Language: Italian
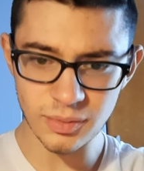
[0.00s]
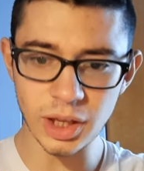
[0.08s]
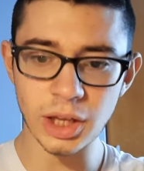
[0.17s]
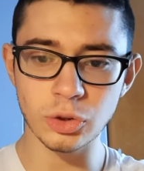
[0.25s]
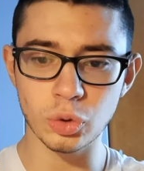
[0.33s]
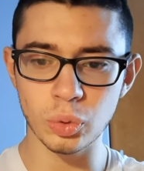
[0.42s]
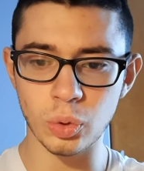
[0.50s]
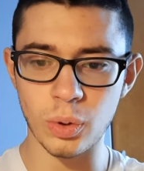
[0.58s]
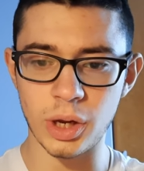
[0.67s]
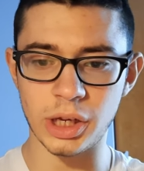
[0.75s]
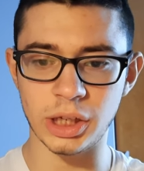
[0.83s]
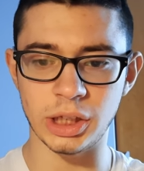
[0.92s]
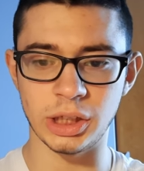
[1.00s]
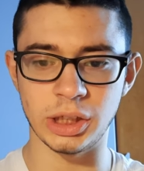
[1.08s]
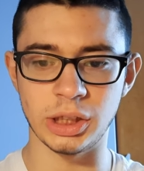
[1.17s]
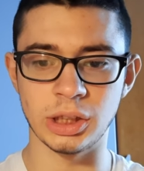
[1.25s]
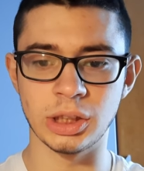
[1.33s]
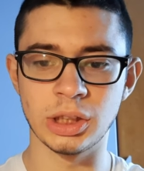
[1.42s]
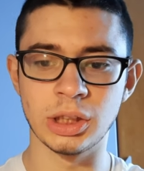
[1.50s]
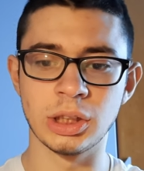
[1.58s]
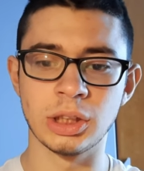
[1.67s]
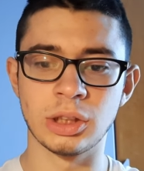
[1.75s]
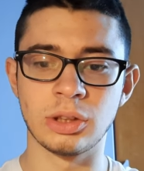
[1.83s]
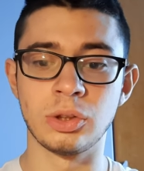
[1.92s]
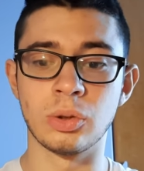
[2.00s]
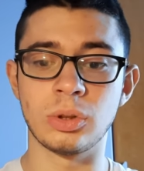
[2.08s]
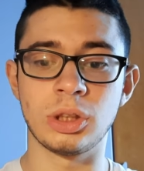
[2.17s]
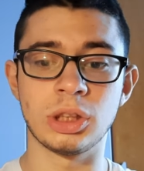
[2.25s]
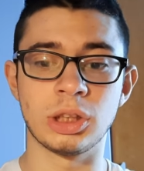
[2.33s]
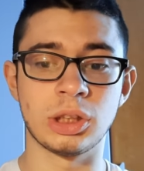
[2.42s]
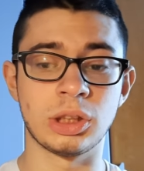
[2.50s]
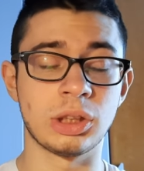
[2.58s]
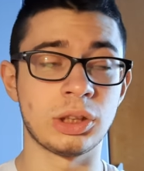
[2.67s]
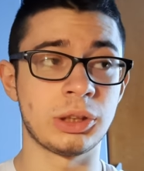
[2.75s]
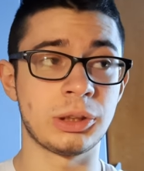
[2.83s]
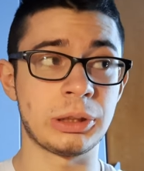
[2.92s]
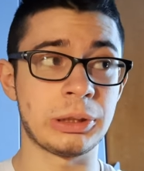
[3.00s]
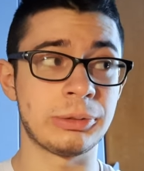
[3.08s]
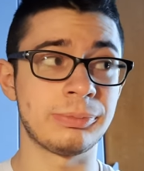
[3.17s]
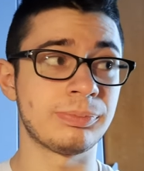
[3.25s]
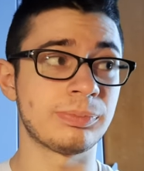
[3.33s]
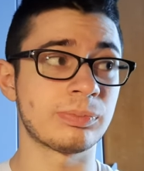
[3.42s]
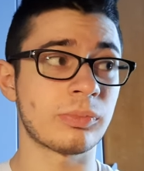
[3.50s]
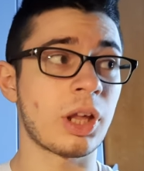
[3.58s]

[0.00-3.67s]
e dunque, non,